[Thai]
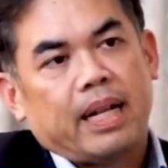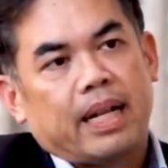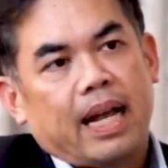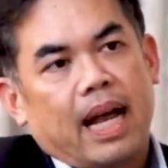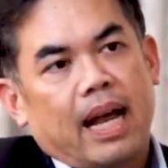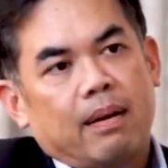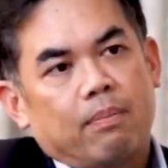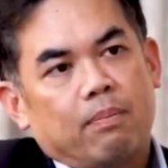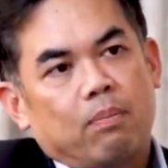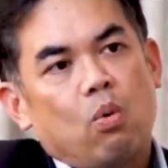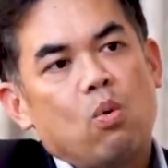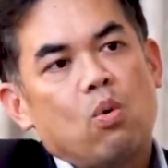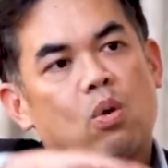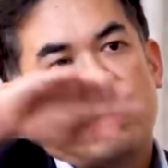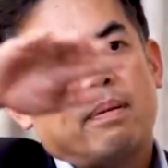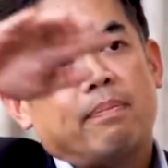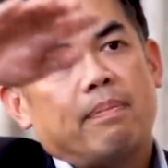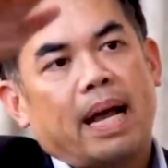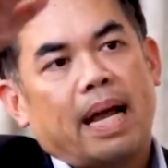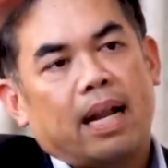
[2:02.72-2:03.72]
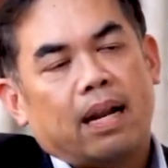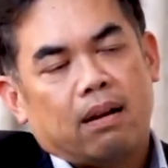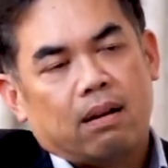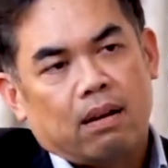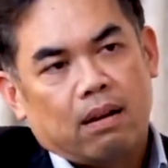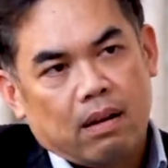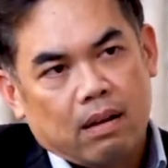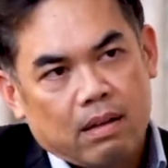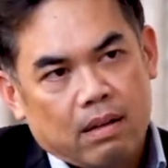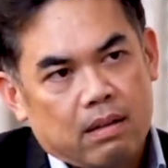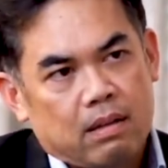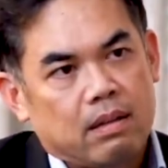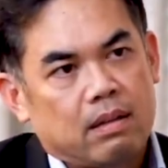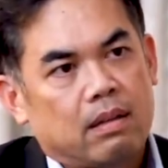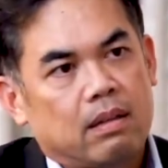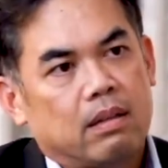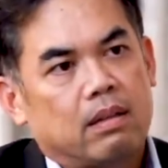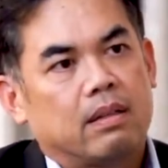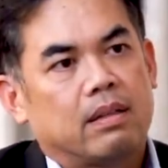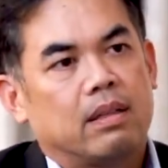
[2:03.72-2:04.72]
นการพุ่งขึ้นไปแล้วก็
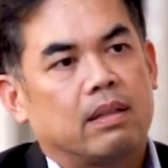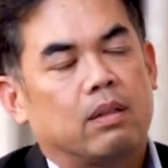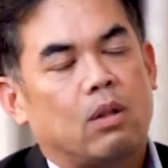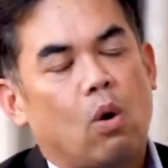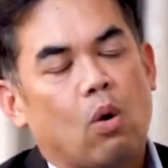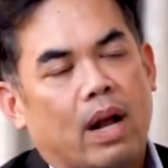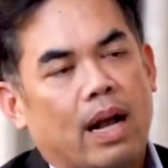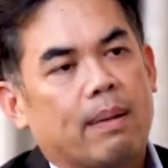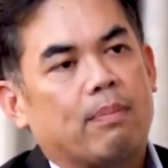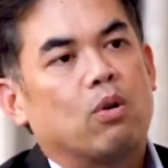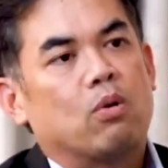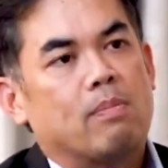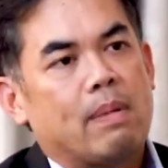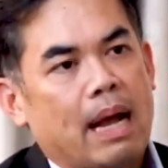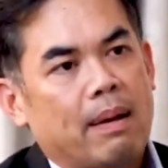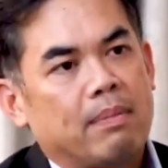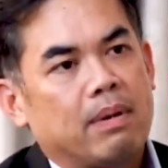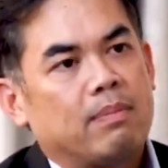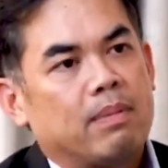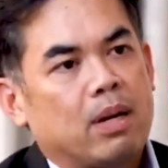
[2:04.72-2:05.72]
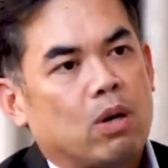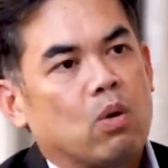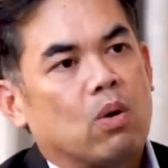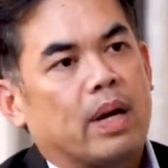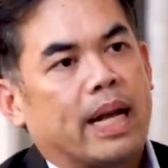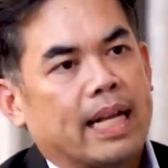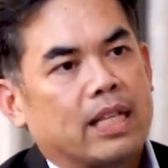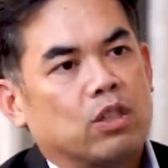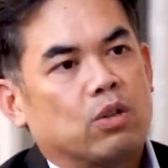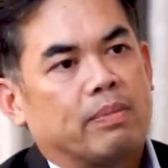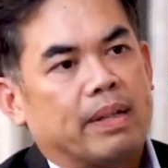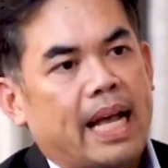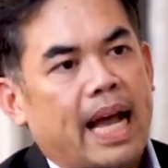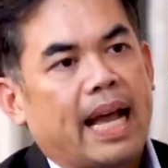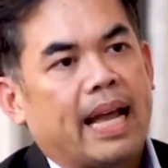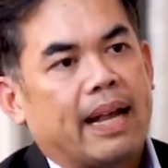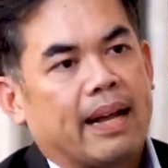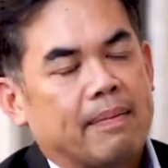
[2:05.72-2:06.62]
ตกกลับลงมาเมื่อเมื่อโครงการจบได้